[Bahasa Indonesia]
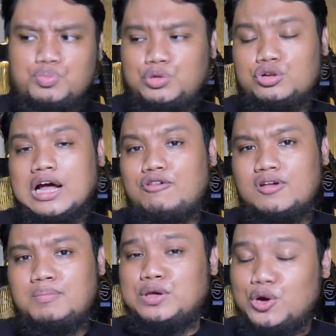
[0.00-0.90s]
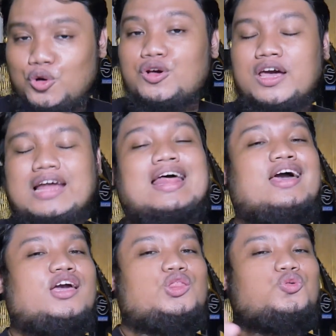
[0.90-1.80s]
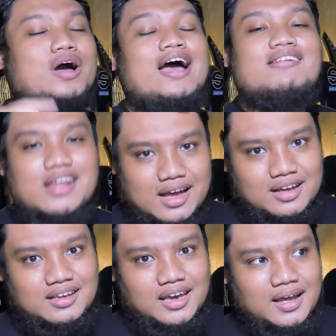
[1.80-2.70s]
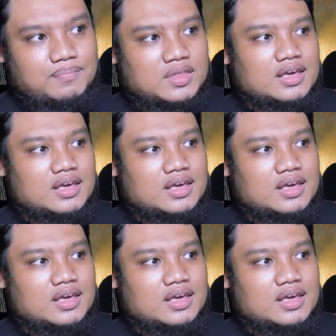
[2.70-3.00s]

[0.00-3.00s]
menurut aku lebih oke, okay, nah itu ada ya.